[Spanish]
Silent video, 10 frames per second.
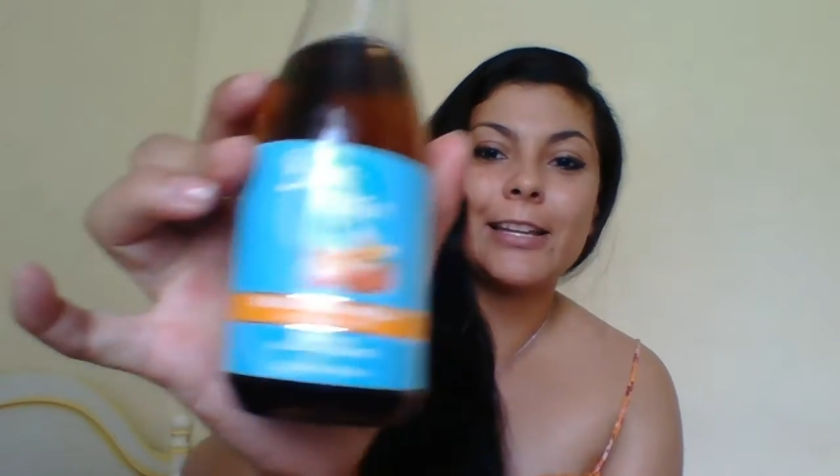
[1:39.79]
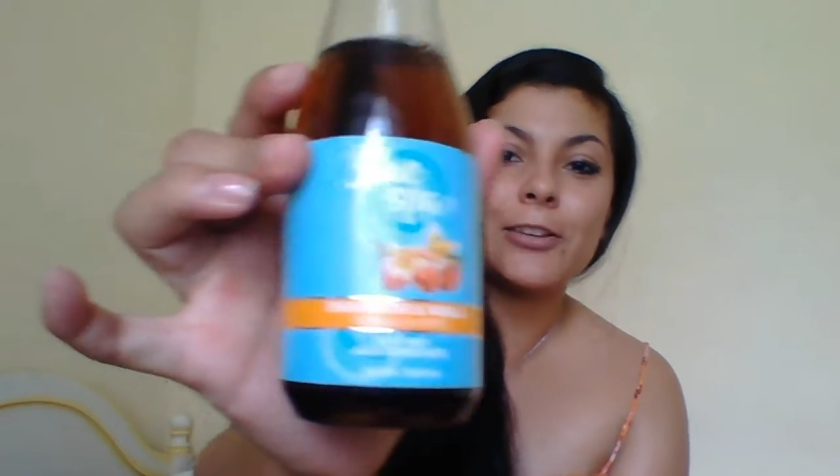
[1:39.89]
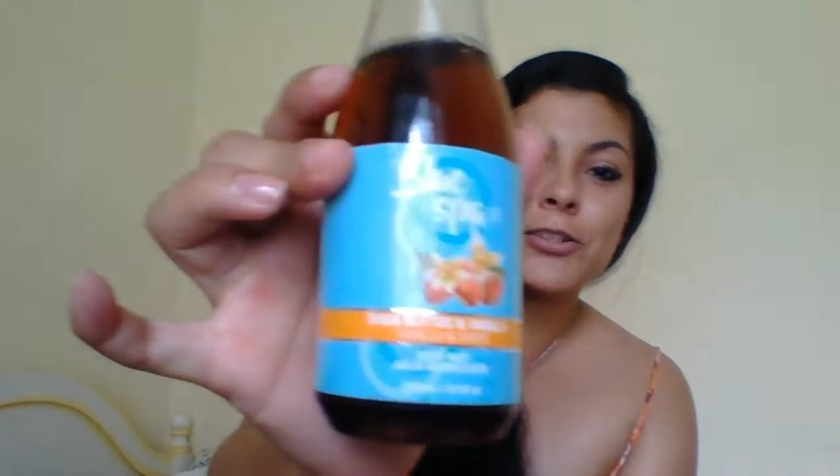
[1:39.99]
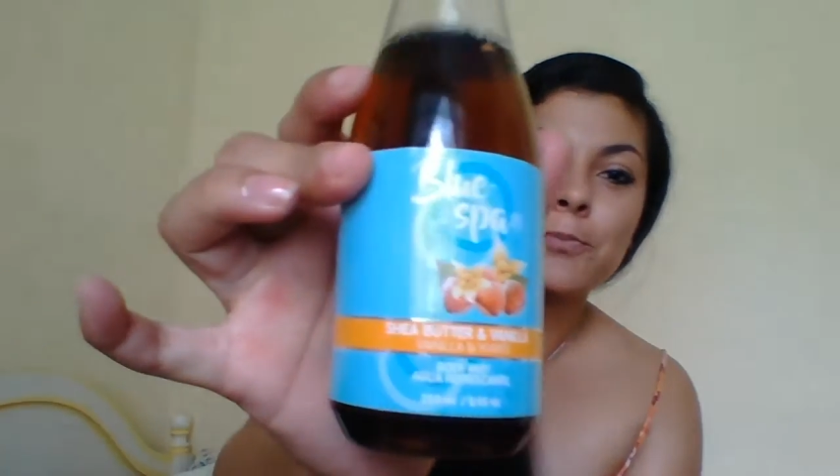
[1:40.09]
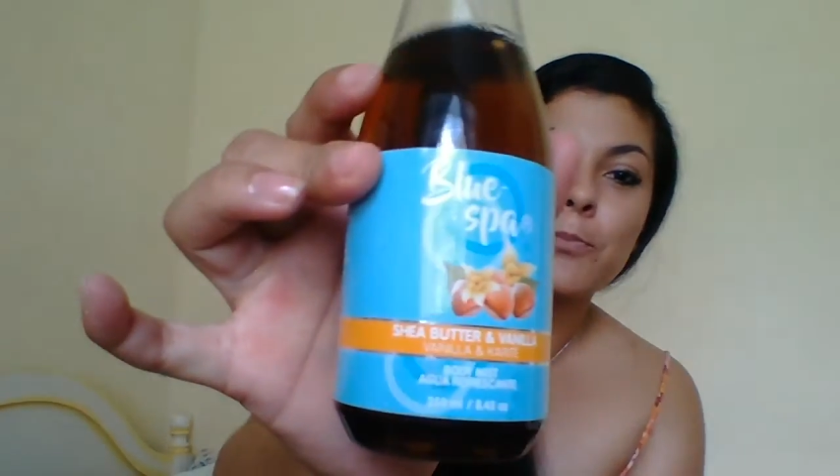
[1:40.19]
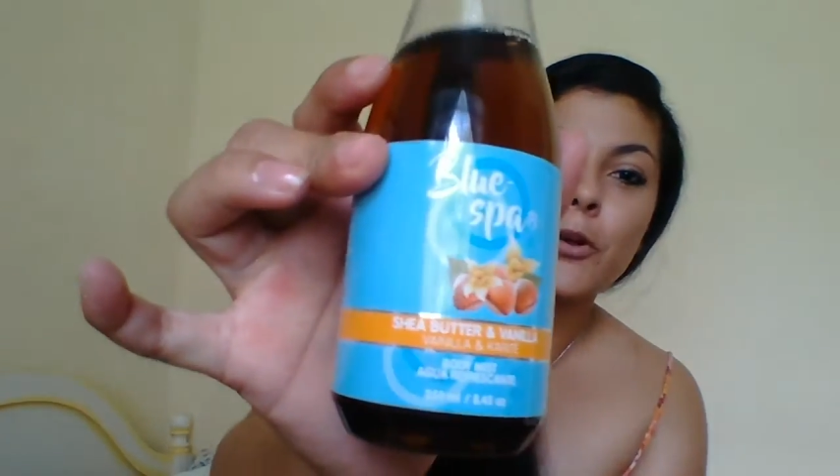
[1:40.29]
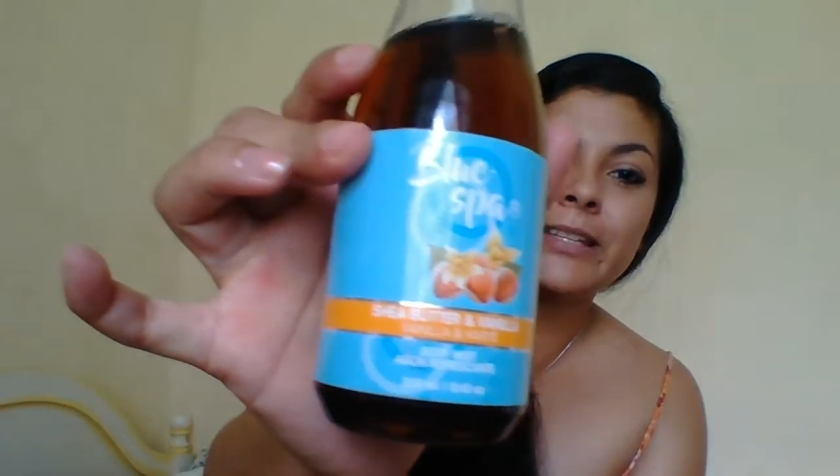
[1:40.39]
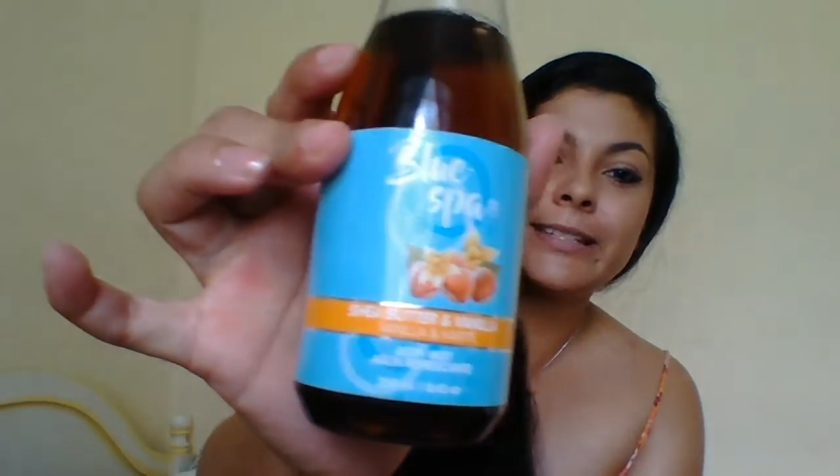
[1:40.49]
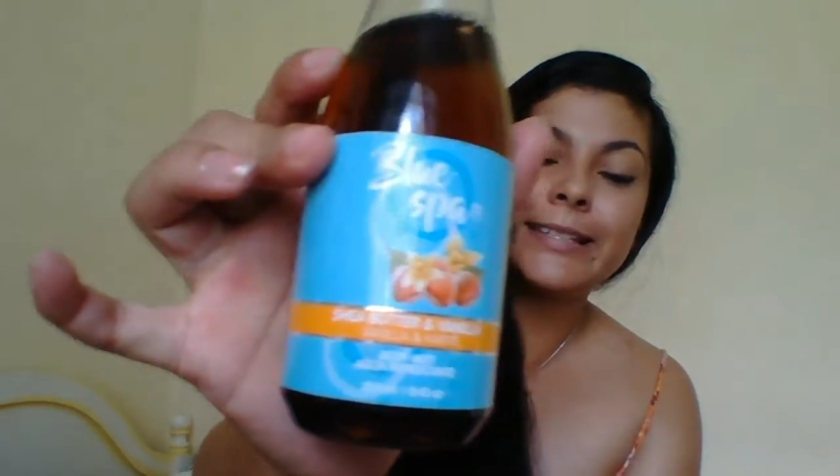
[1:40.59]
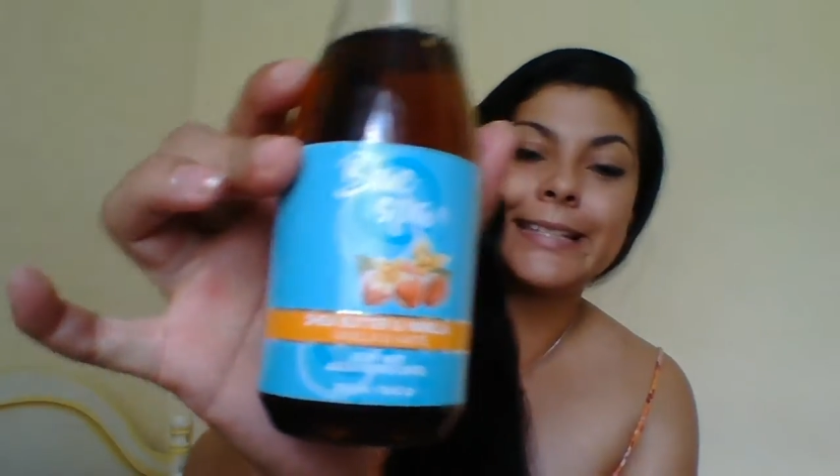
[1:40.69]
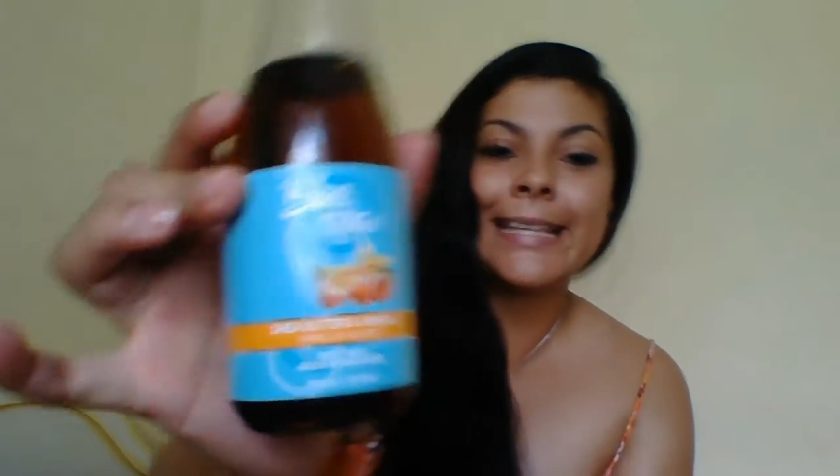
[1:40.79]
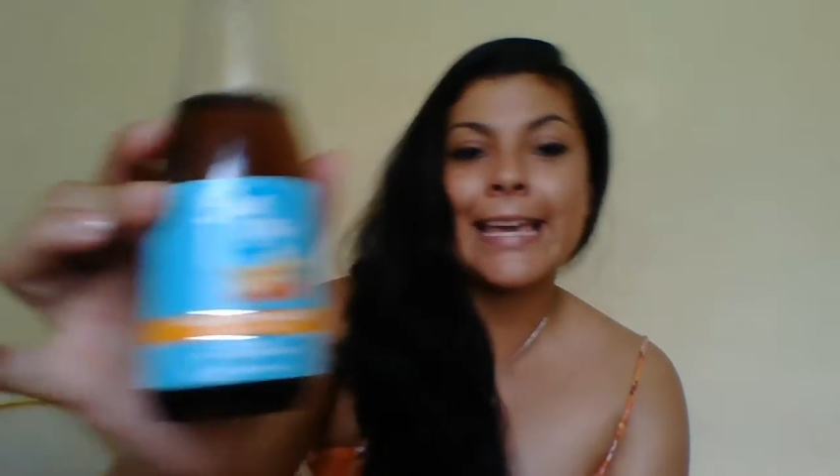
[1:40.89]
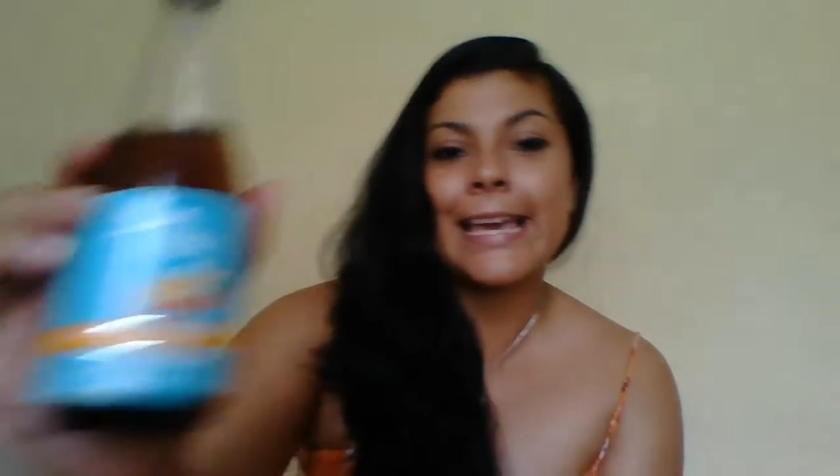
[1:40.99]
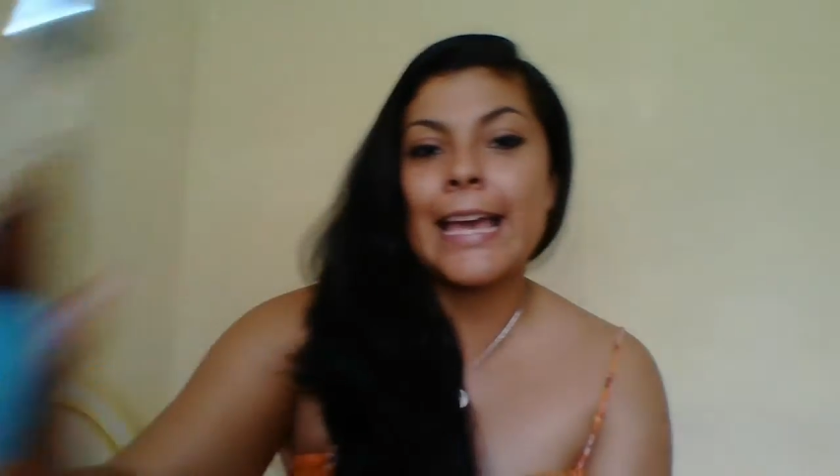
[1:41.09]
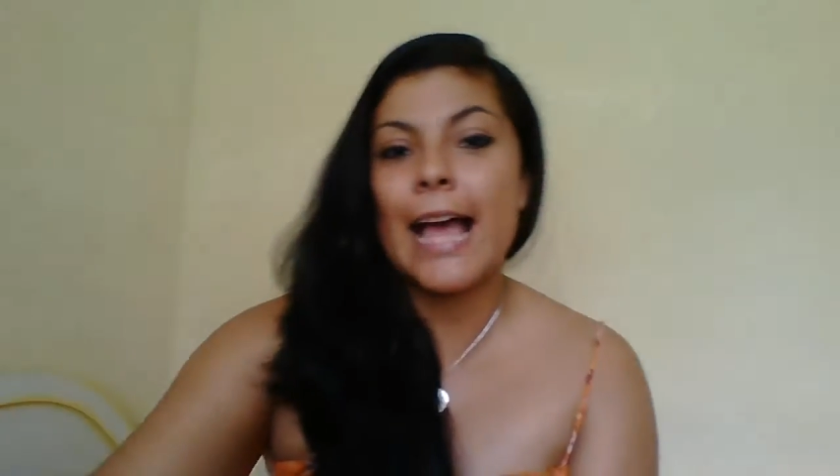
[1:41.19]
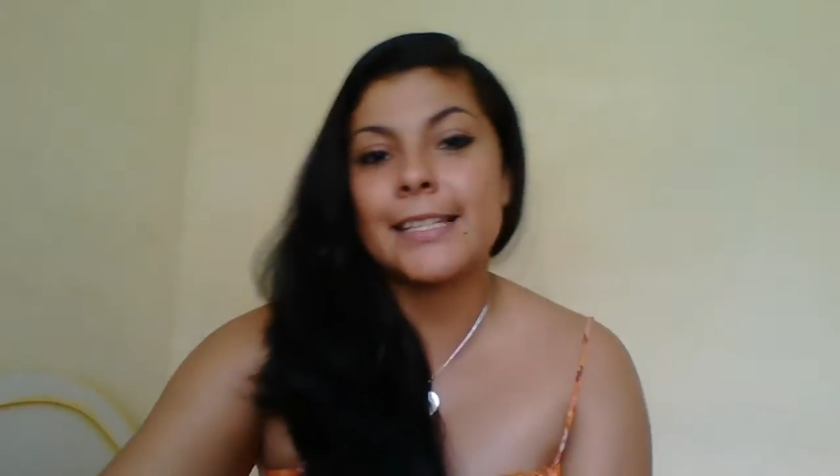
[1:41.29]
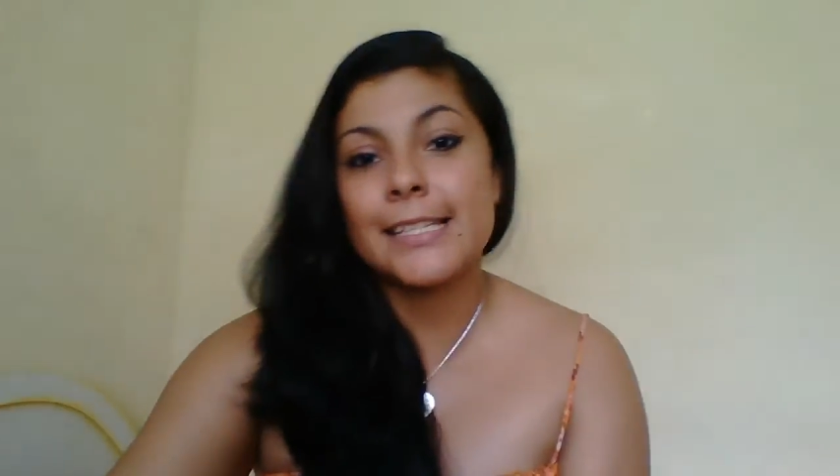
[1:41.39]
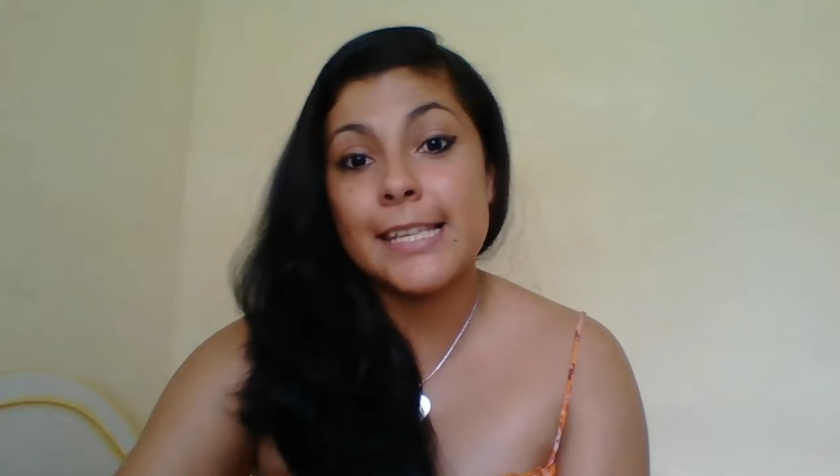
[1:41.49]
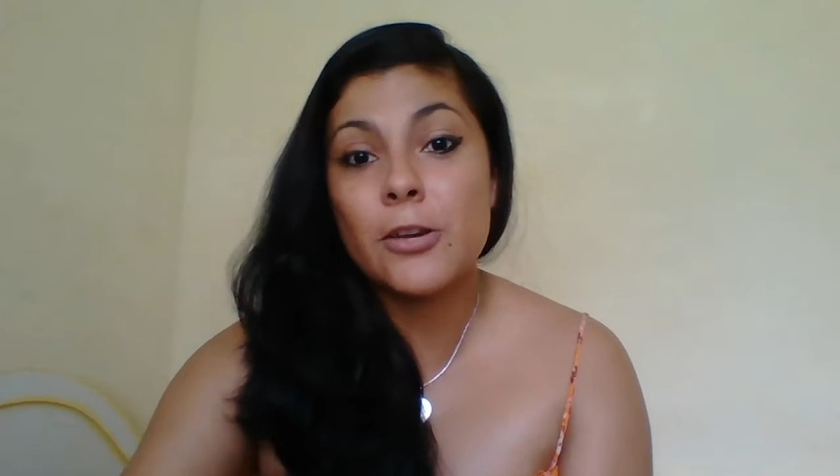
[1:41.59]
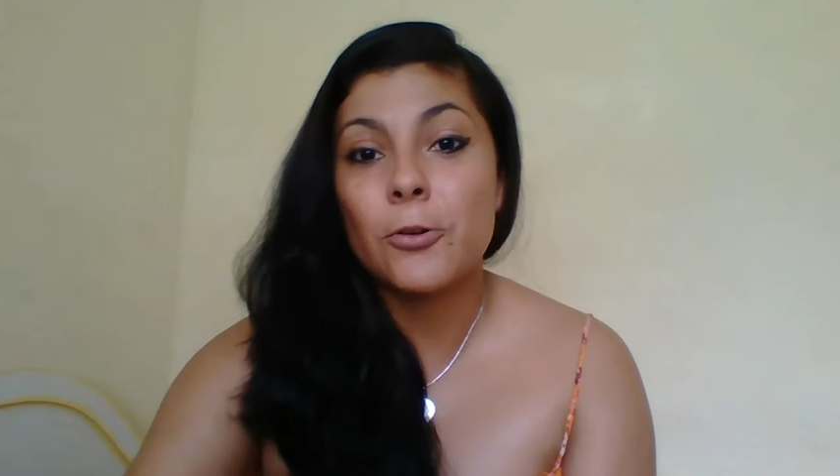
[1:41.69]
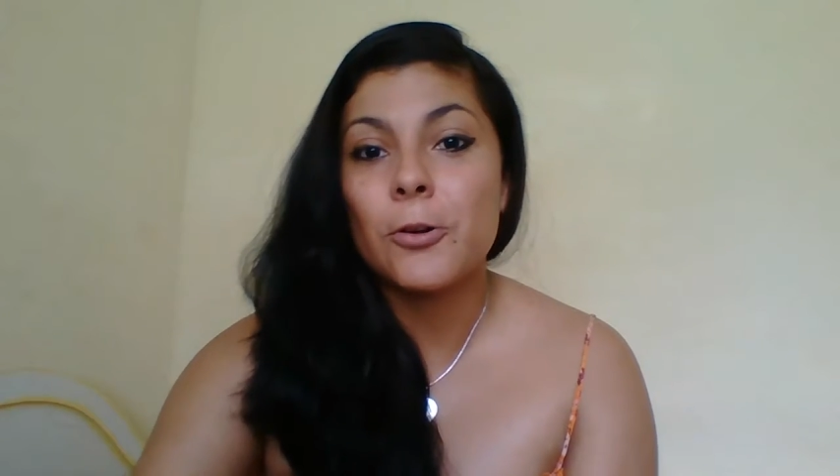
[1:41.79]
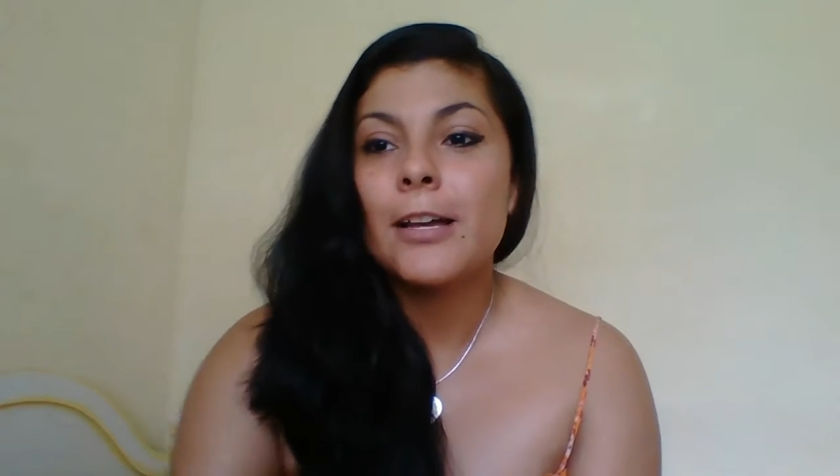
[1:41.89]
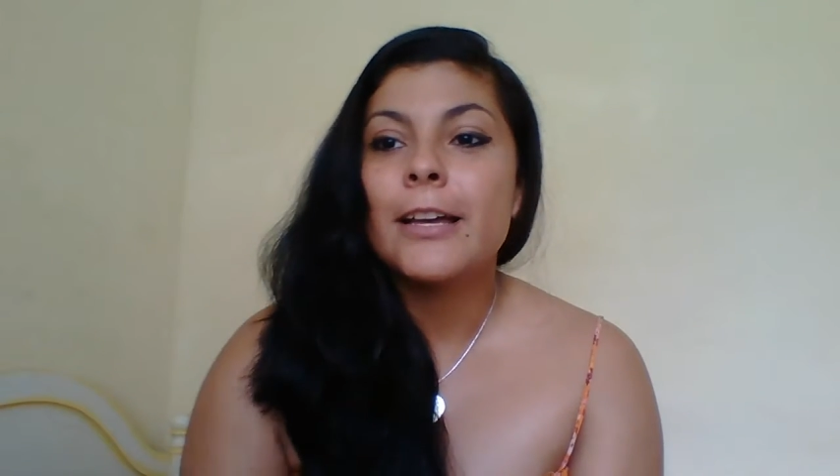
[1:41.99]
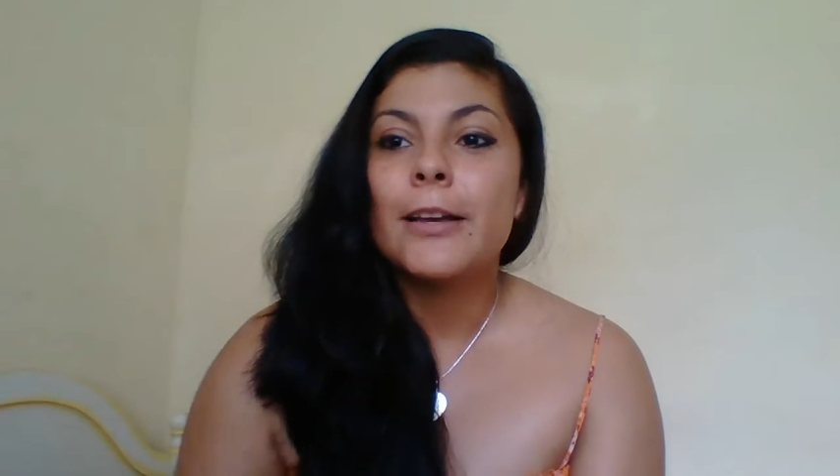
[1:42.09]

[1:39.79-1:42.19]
los bodies de H5.